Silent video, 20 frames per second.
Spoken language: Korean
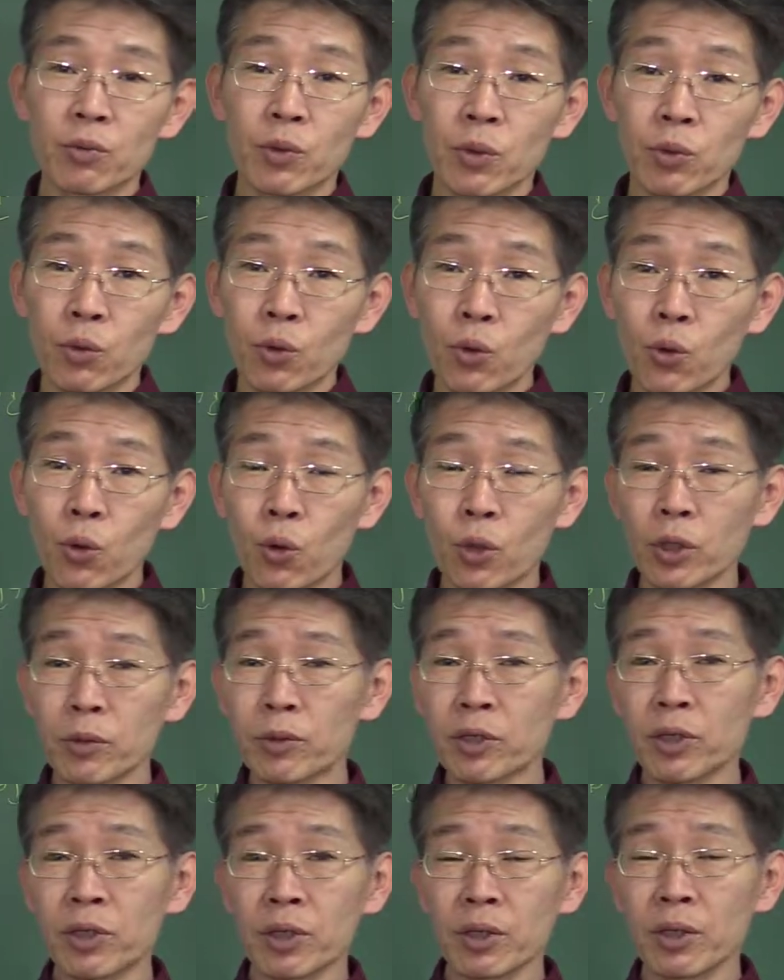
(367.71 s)
개념으로
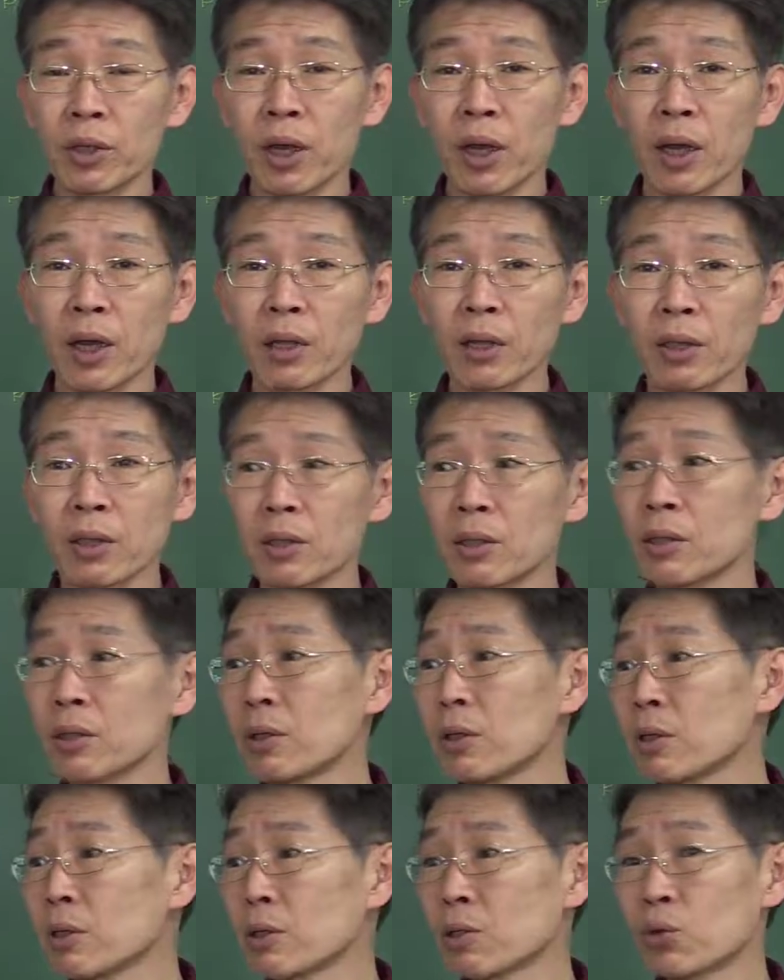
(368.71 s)
고립시켰다 하는
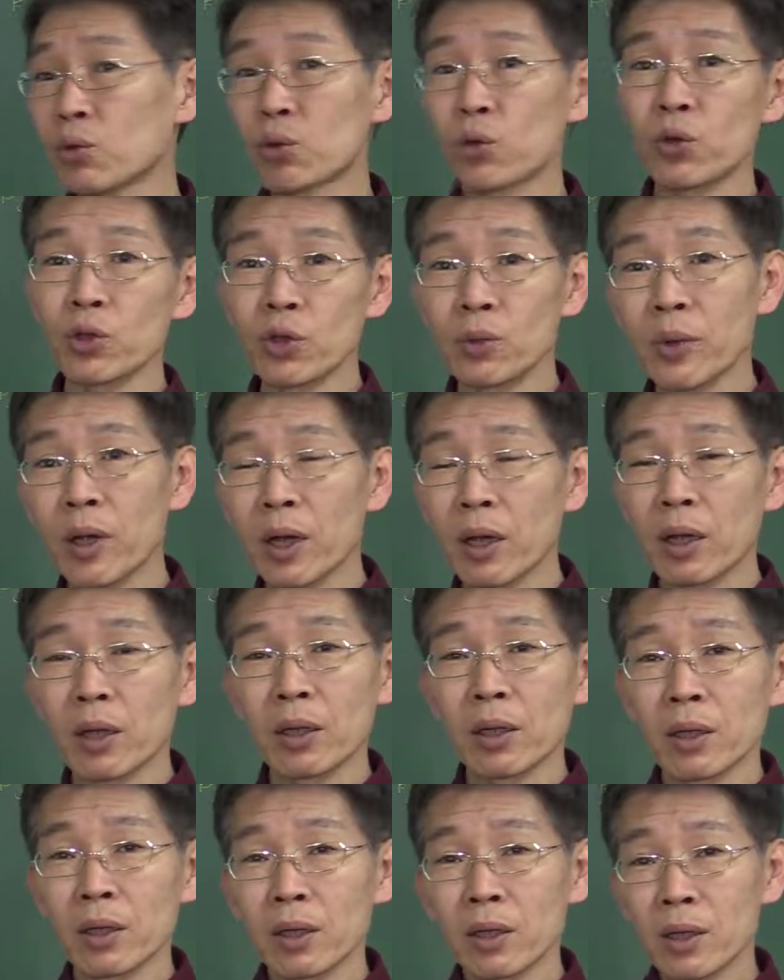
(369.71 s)
것은 너 여기 들어오지 마.
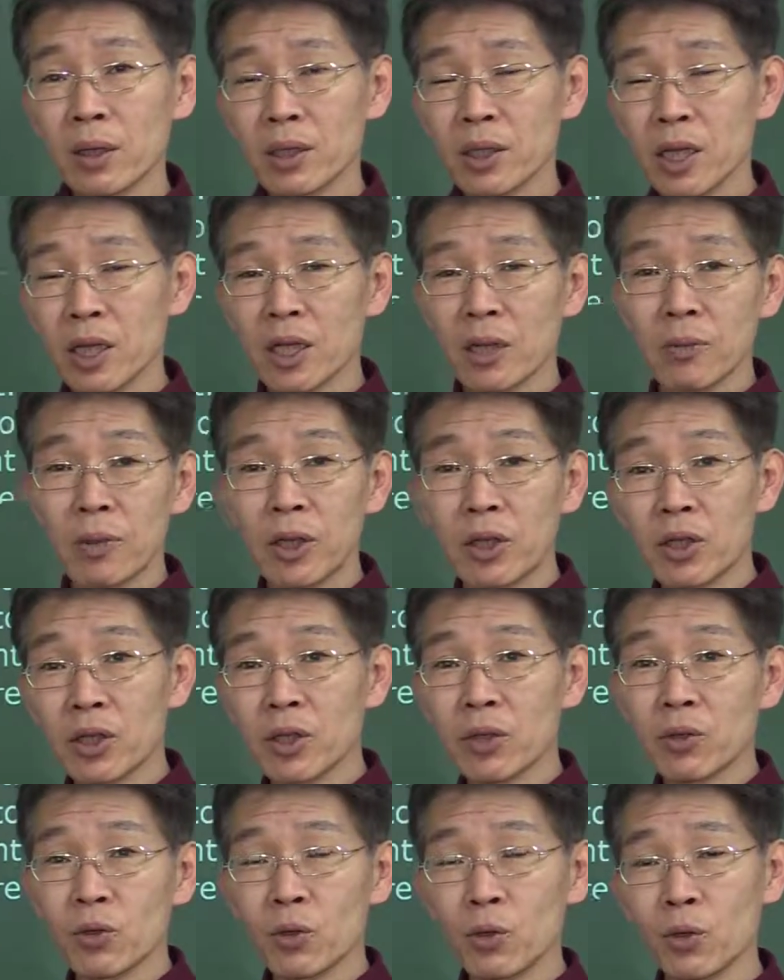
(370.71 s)
차단막을
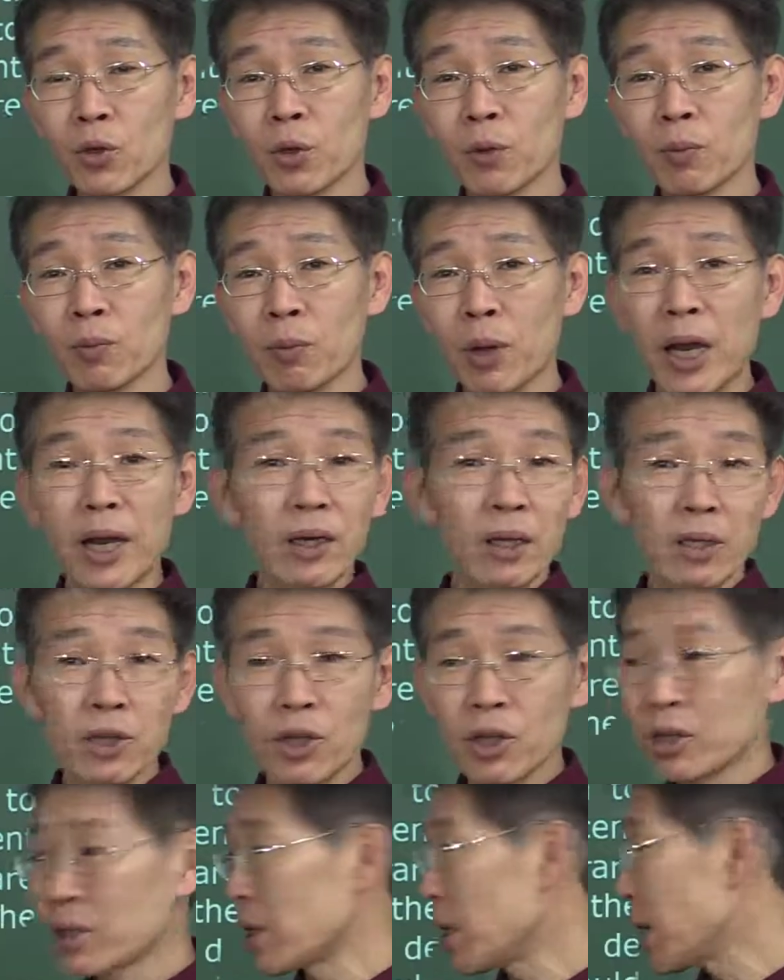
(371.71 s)
치는 거죠. 바을
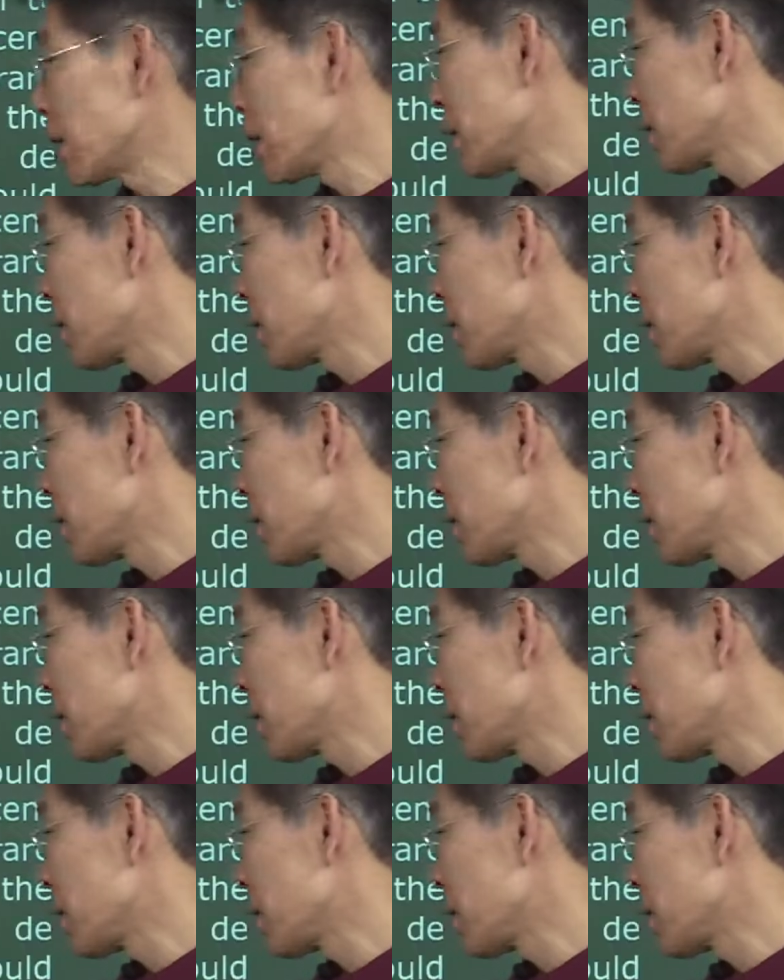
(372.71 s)
쳤다.